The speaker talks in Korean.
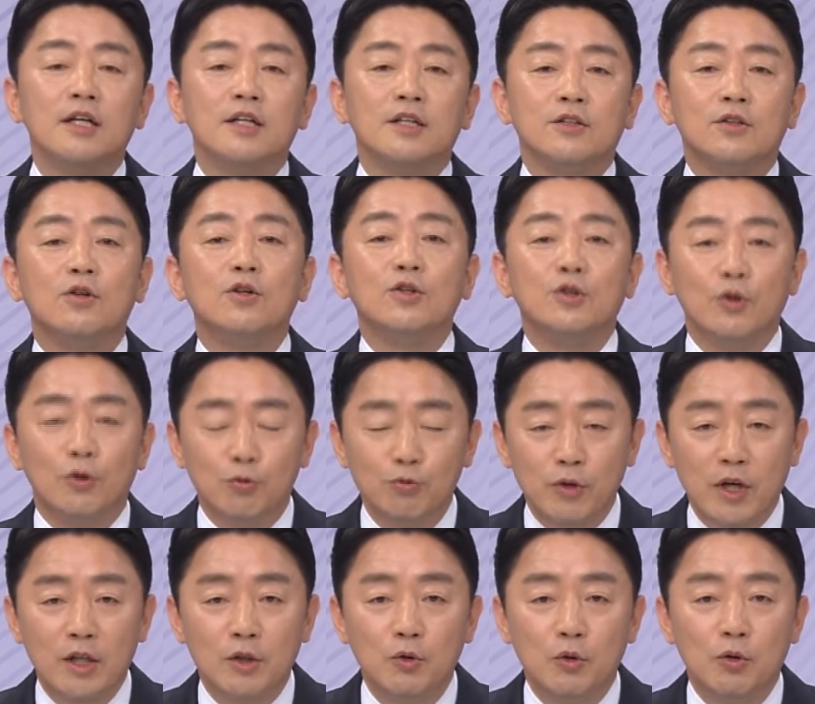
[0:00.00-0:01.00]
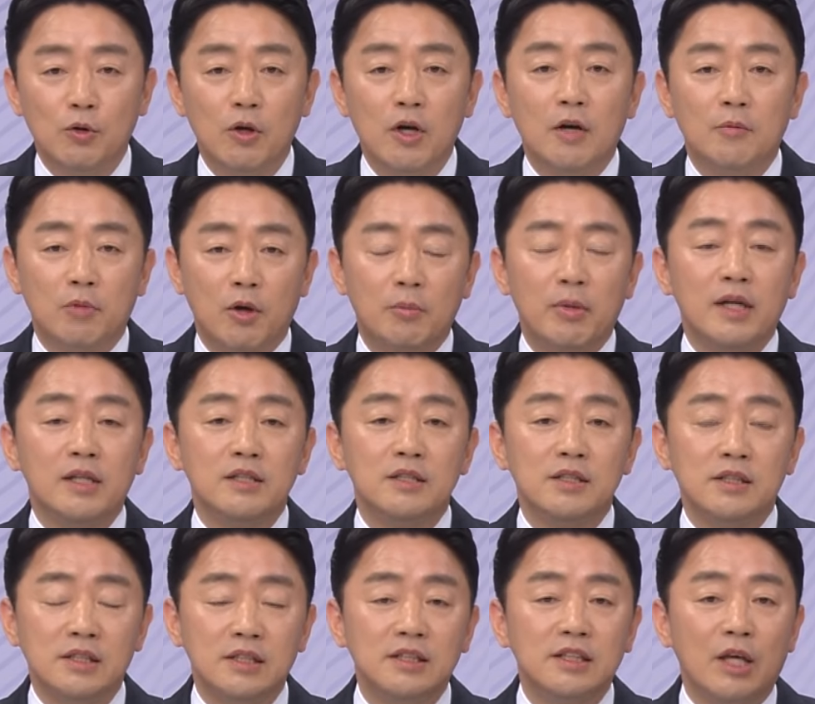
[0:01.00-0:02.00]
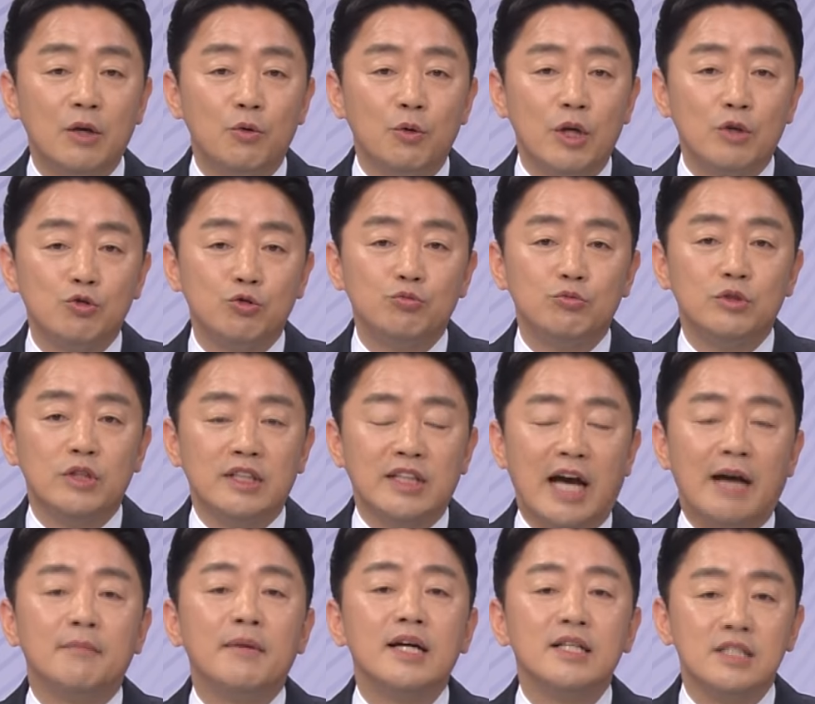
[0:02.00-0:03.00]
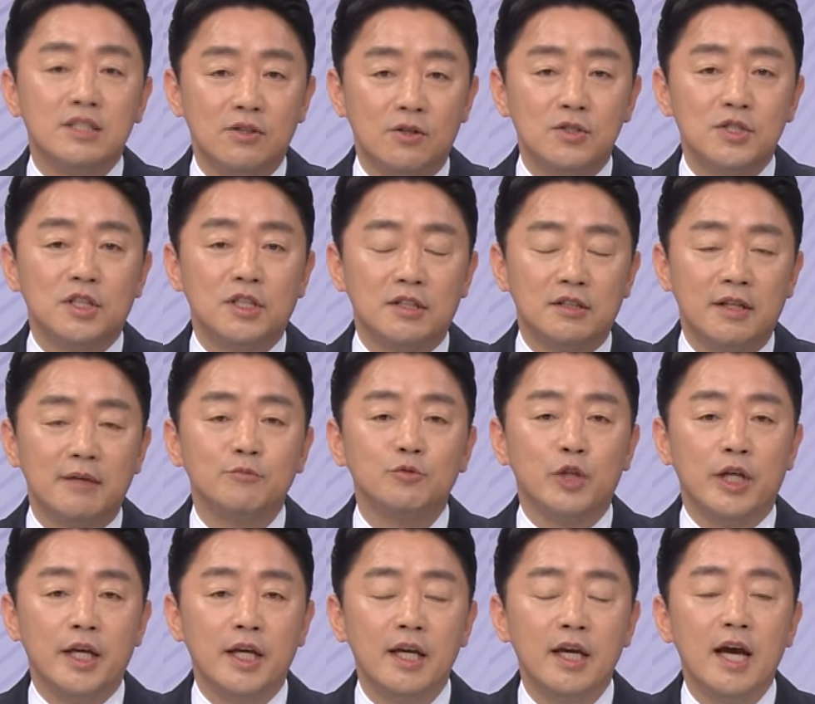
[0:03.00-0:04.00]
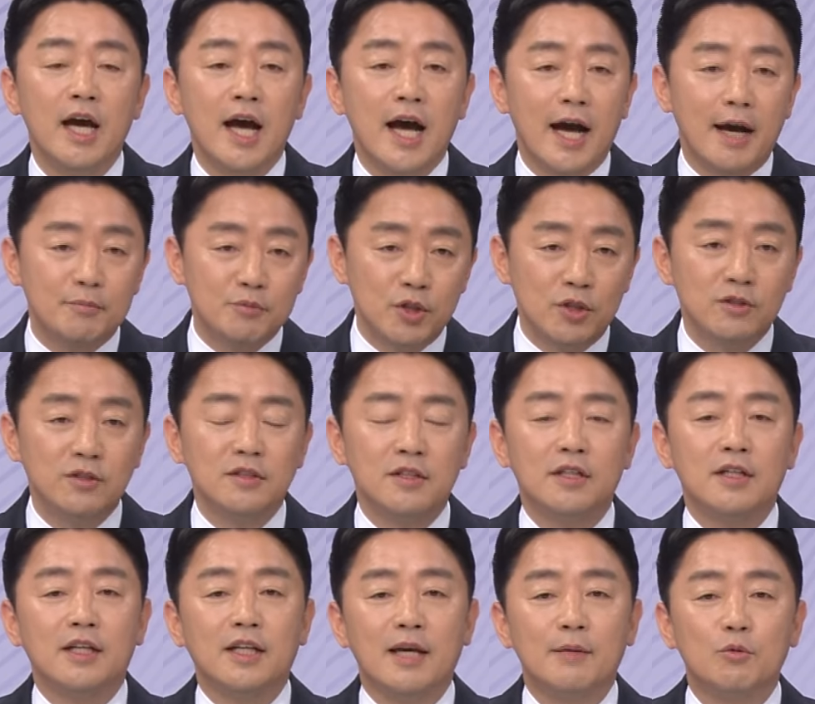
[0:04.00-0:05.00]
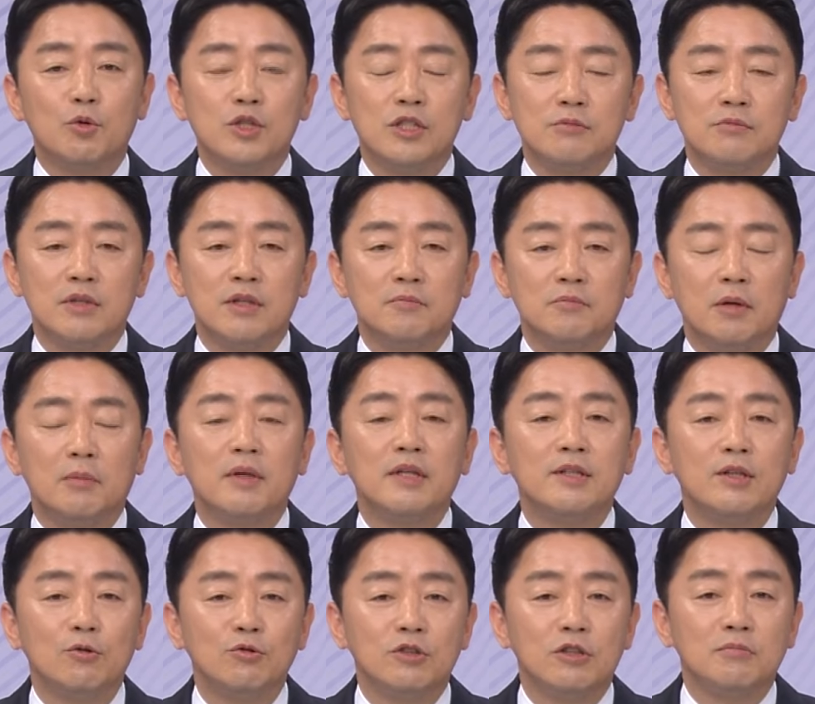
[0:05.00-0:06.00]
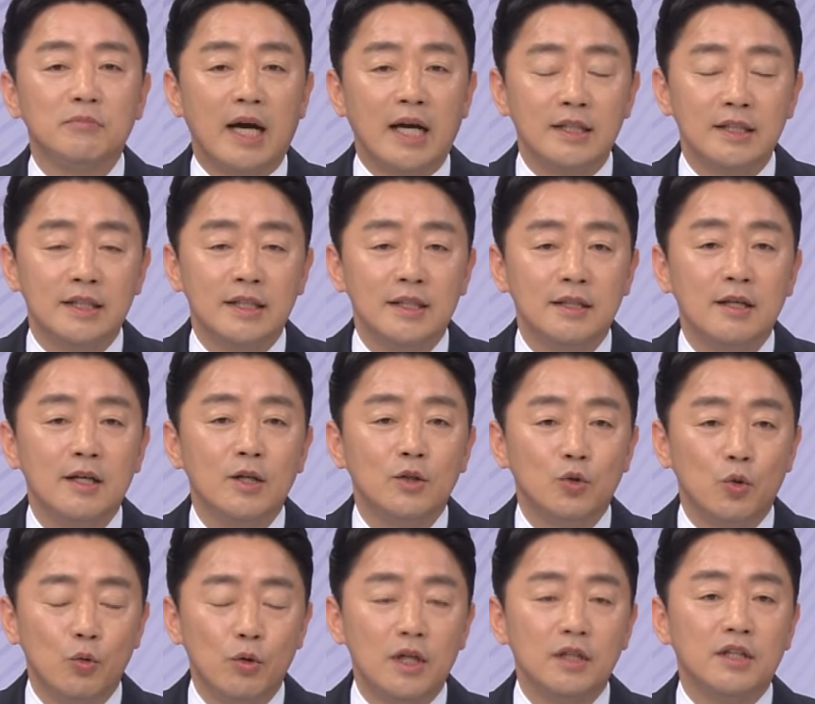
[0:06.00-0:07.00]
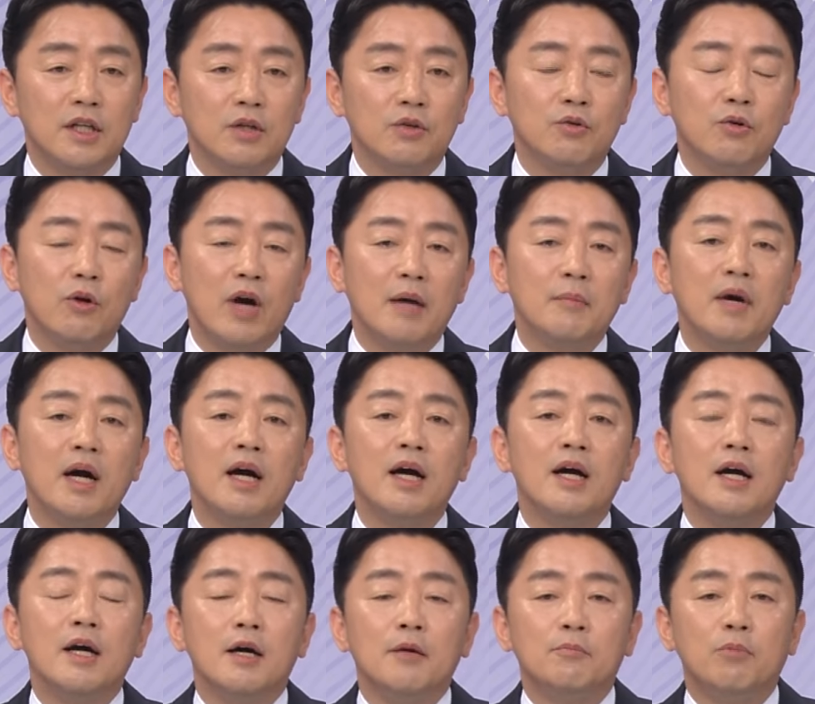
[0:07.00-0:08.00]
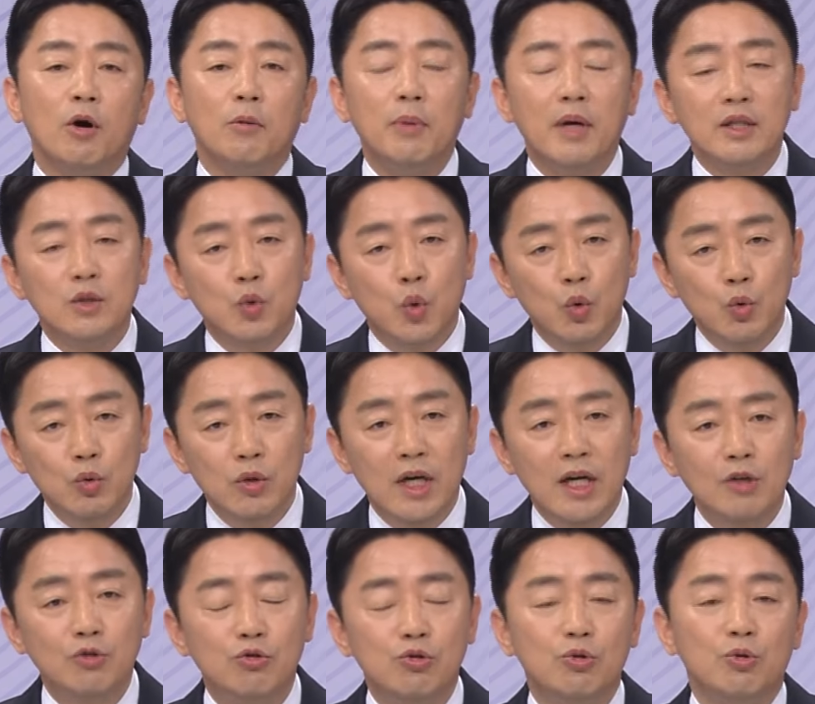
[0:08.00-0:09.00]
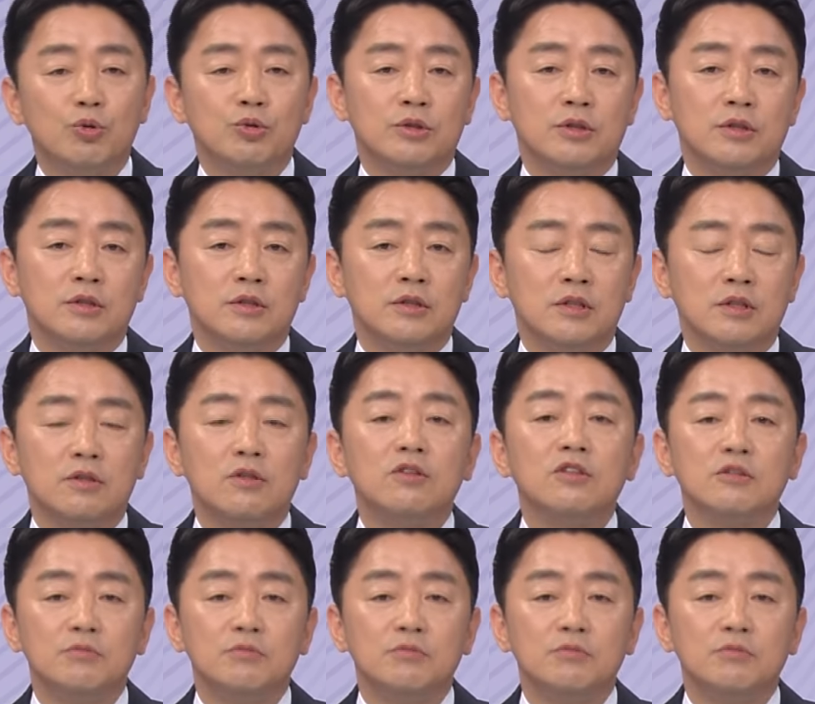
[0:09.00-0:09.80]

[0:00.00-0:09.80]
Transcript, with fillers: 그럴 경우에도 법안은 그 내용에 충분히 담아진 것이기 때문에 합쳐서 생각해 보시면 법안 내용들은 많이 통과됐고 아마 법안 통과율로는 그런